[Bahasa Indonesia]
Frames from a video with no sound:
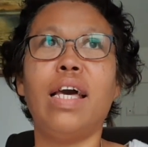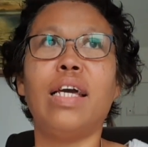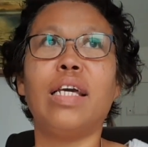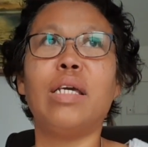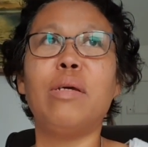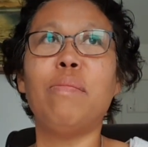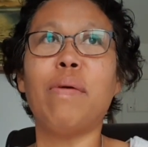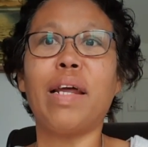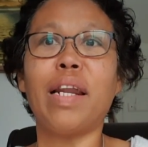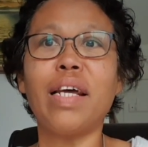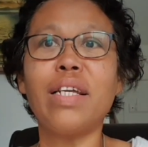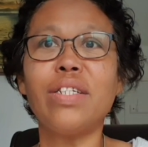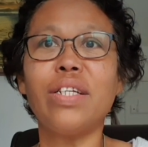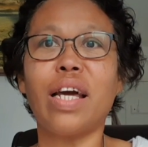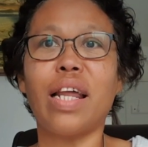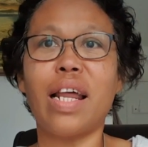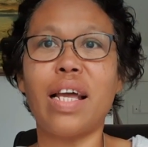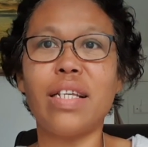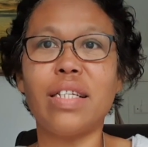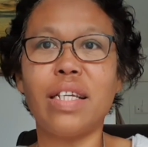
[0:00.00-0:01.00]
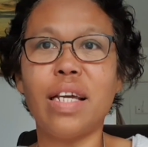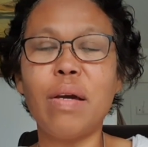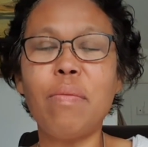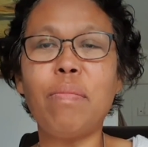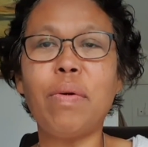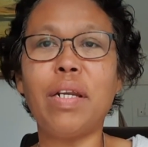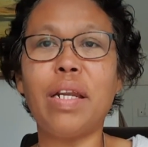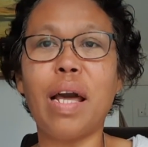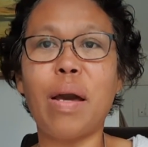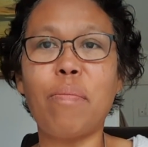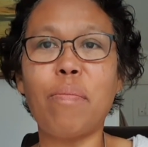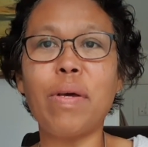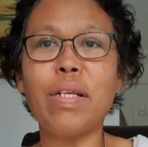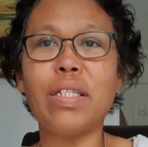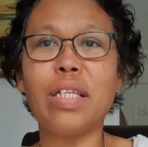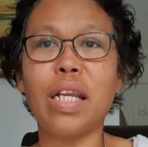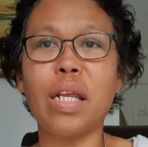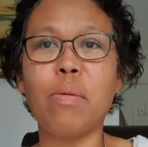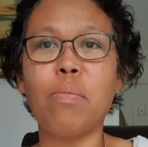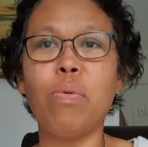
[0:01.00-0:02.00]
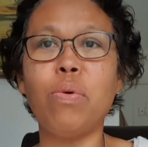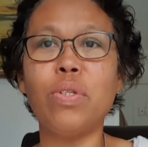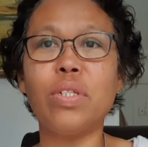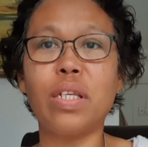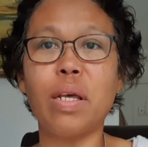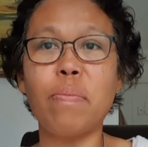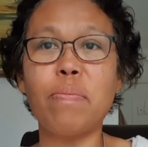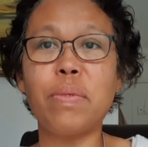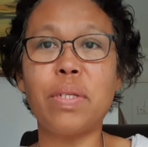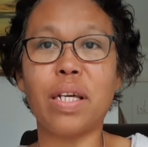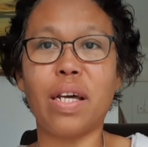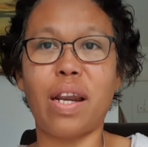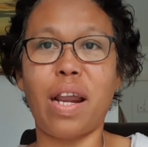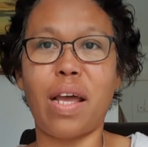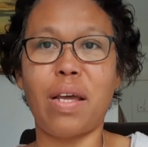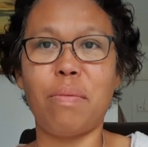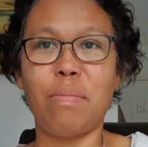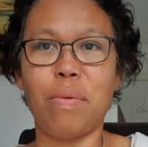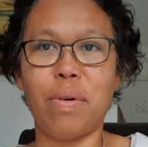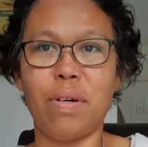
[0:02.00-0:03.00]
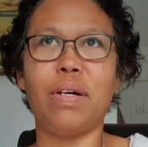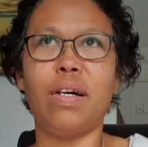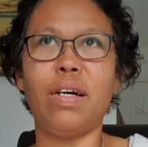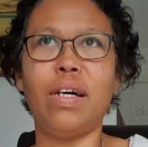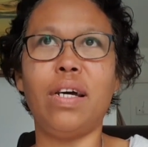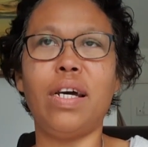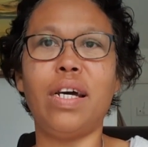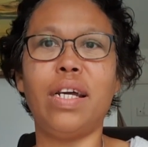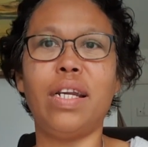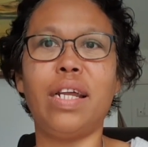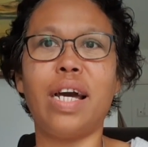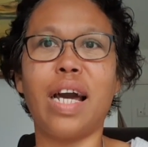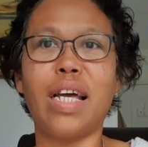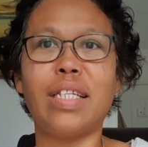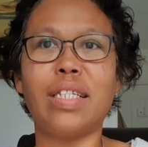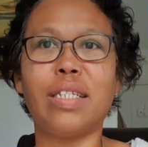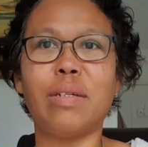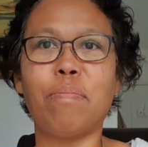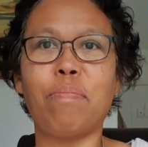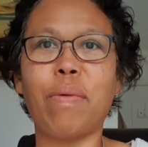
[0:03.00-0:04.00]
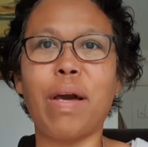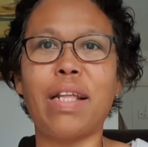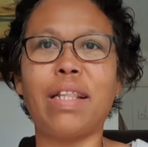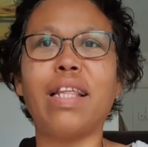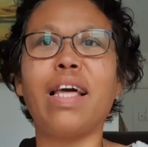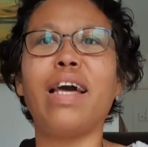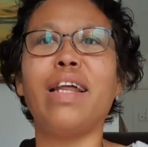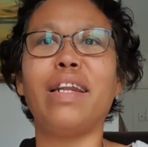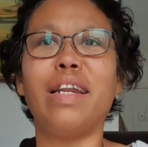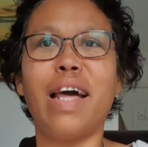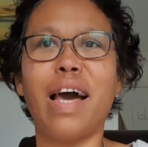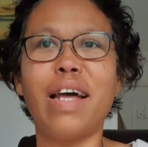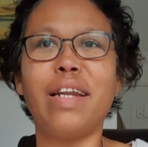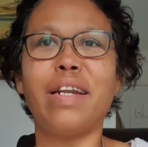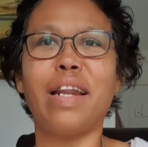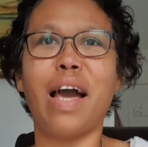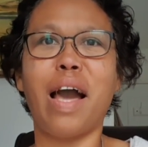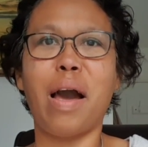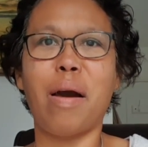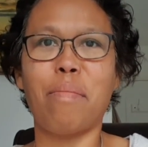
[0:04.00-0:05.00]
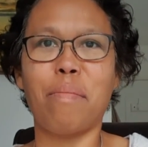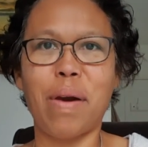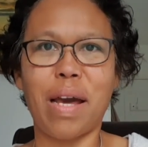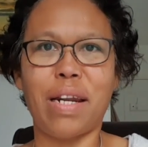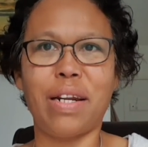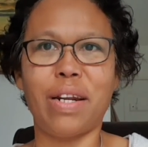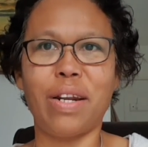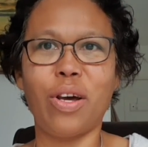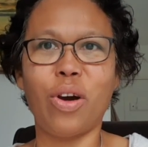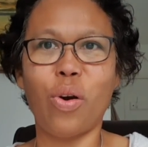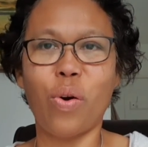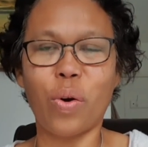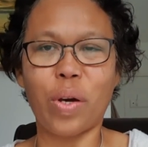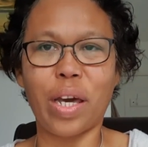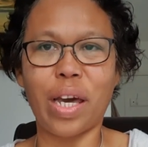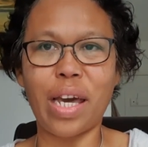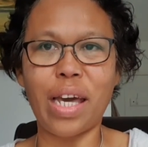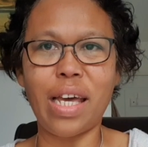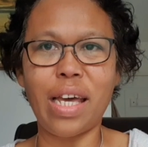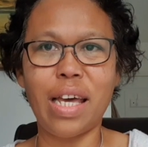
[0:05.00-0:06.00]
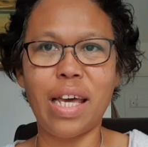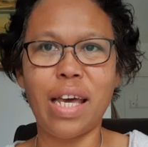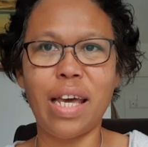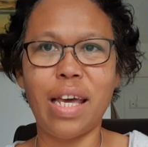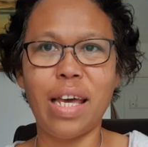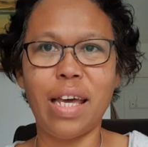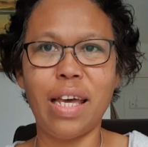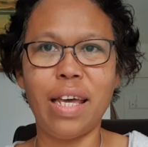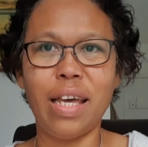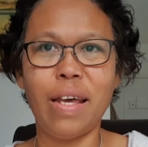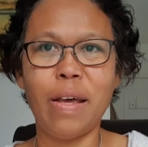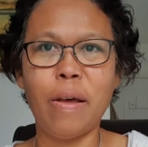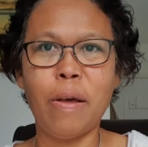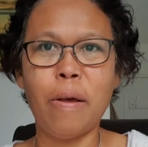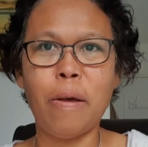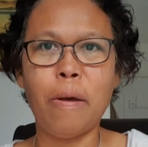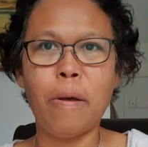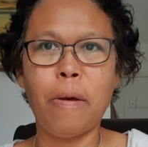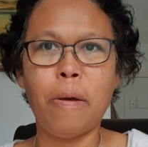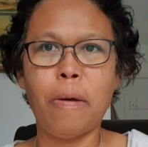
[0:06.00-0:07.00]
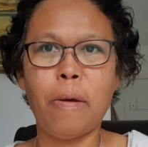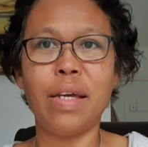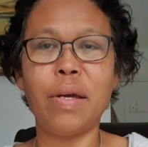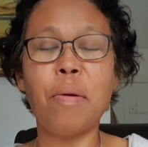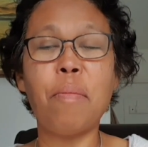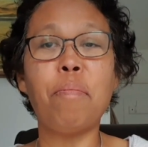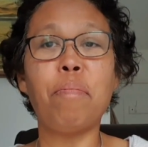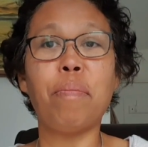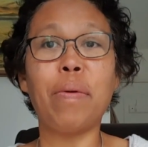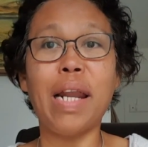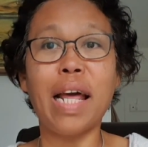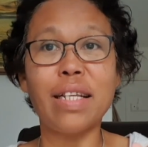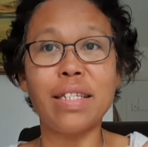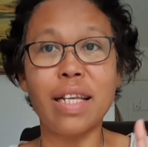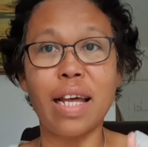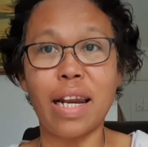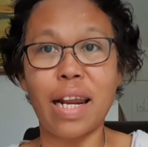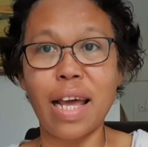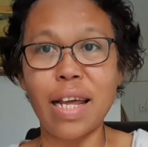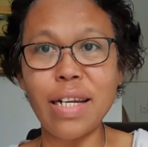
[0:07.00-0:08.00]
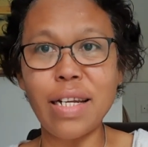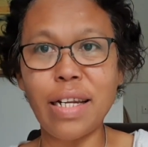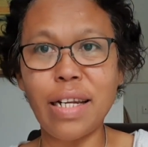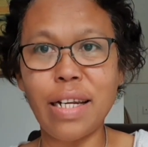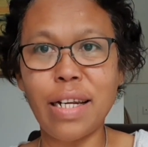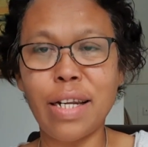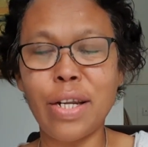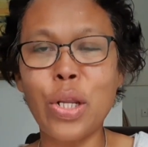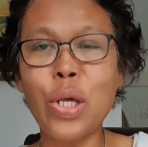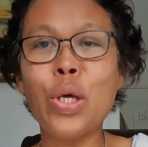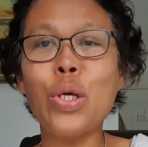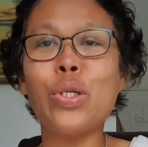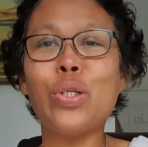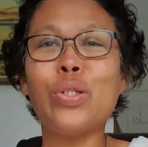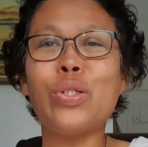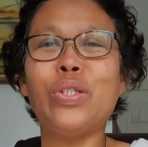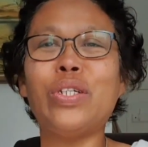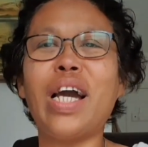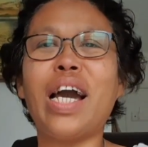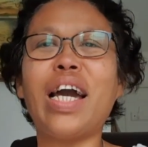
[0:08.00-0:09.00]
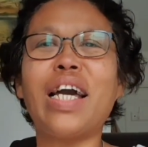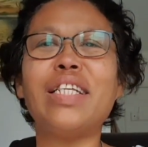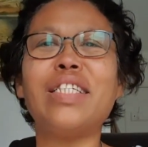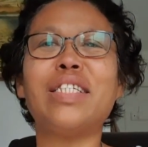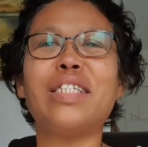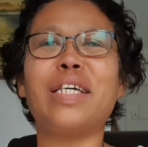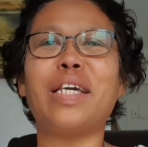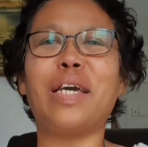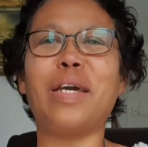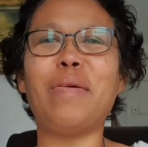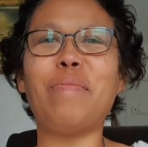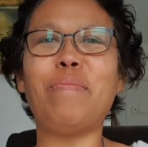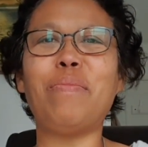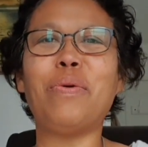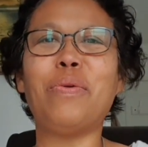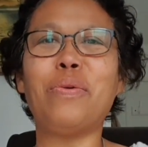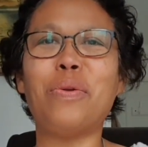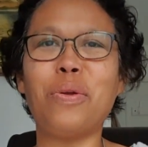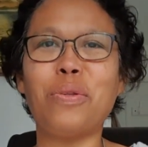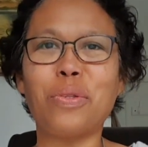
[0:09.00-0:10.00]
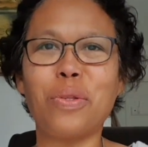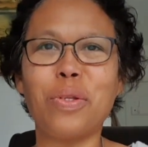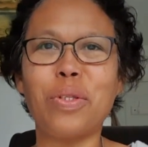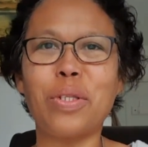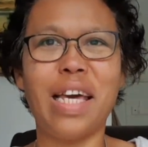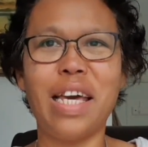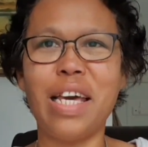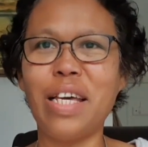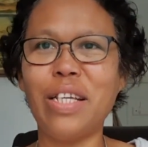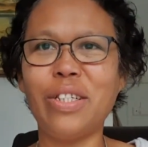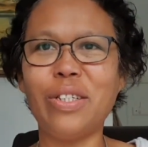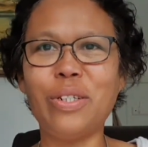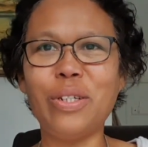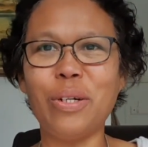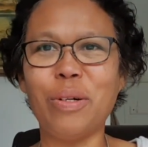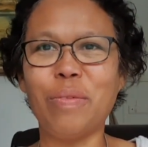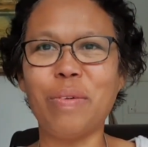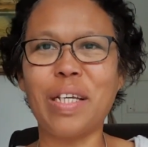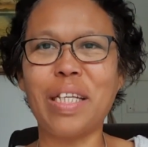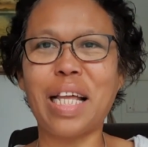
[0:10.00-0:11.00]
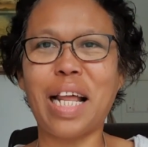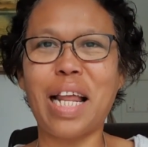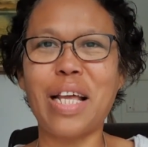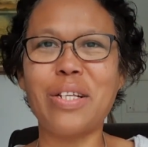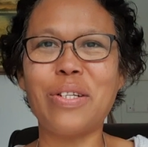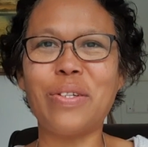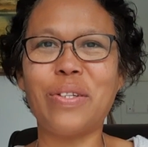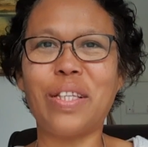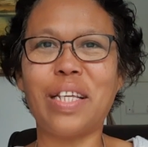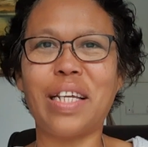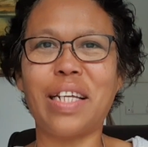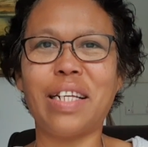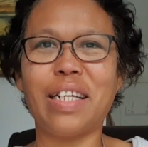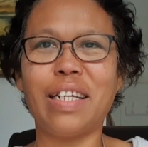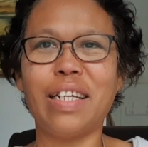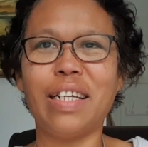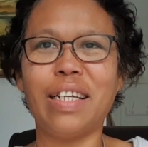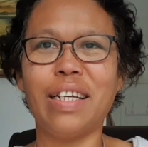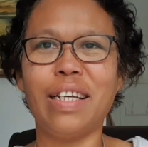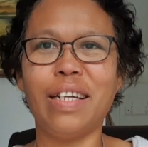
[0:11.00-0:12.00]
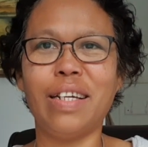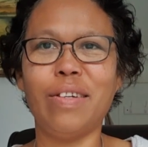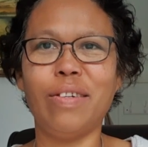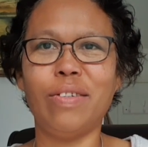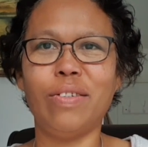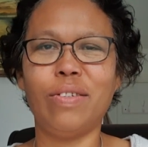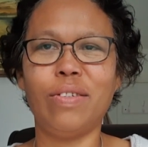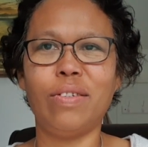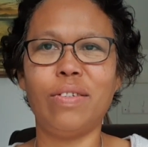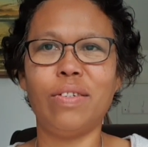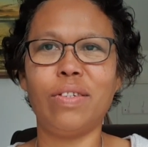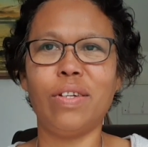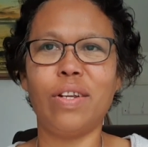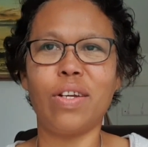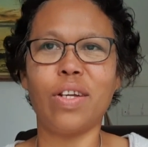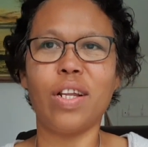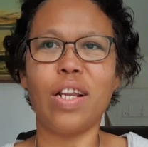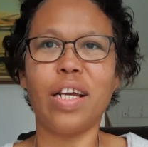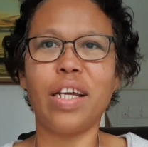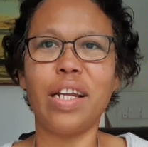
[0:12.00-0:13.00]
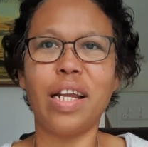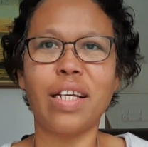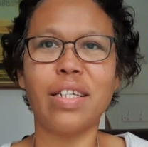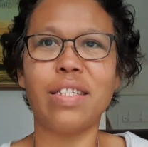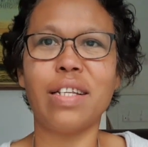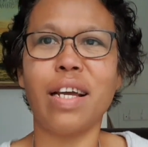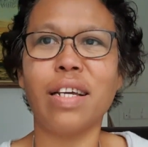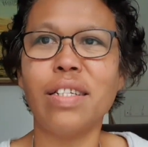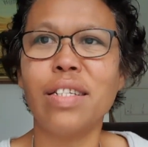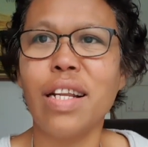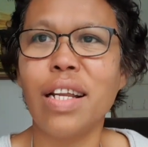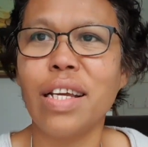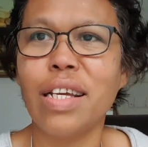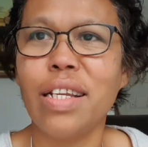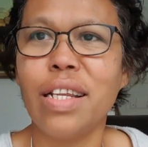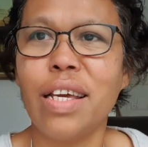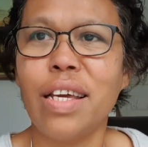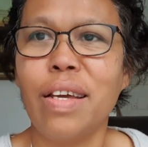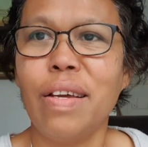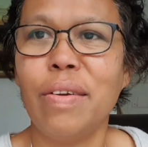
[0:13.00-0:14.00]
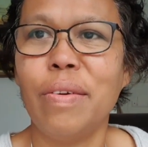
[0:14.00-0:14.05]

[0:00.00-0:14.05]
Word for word: gimana caranya mendapat 1000 subscriber dengan cepat dan aman oke okay? penasaran jangan skip nonton terus jom kita lanjutin Sekali lagi nangis-nangis lagi nih.